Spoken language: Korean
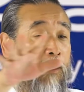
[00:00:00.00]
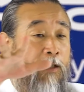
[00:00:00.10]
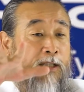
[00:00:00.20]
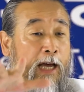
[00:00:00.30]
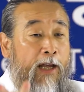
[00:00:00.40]

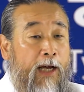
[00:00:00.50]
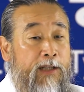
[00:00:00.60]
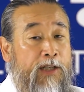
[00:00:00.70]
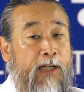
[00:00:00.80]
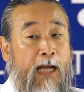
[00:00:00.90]
이
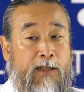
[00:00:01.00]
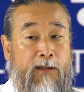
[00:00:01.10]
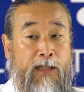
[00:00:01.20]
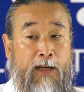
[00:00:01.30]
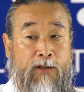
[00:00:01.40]
사회가 질
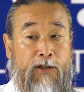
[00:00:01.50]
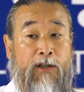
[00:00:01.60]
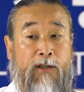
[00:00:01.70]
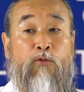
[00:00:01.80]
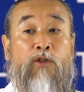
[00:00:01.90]
낮을 때
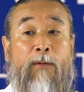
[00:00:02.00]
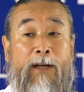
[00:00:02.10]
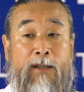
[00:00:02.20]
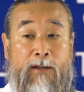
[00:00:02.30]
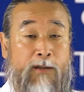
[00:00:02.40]
그걸
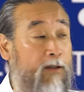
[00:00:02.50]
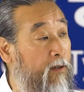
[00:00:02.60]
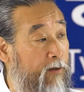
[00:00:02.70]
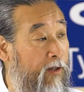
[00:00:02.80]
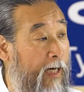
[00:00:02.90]
우대받아
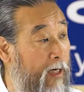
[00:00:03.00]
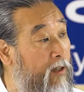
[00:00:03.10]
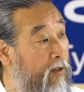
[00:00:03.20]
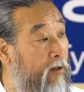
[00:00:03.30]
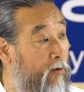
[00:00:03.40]
이제 그
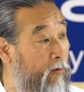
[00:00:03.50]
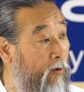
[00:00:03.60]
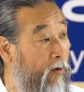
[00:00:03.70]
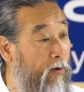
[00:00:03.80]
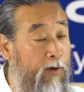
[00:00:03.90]
가리키는
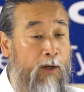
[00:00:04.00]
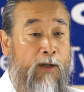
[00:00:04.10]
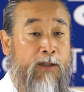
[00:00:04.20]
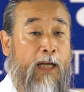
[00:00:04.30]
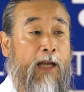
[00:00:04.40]
거고
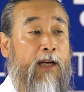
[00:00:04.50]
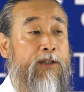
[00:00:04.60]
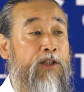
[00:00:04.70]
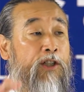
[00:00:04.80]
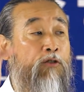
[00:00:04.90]
사회가
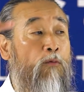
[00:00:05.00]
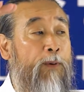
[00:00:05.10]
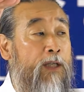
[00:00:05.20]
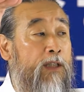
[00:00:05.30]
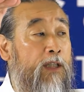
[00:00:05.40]
질이
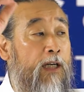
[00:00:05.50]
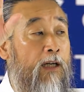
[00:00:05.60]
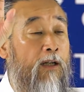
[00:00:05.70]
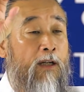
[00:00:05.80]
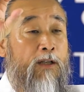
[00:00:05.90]
높아지니까